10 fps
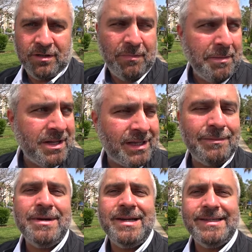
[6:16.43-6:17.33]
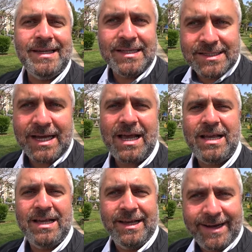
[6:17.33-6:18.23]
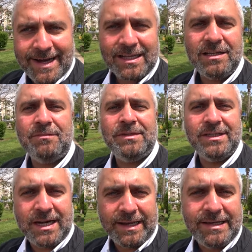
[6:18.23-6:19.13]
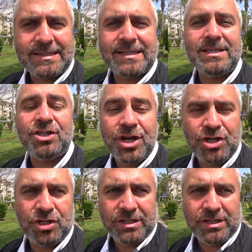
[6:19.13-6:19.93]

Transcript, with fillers: моментом нельзя рядом находиться с женщиной.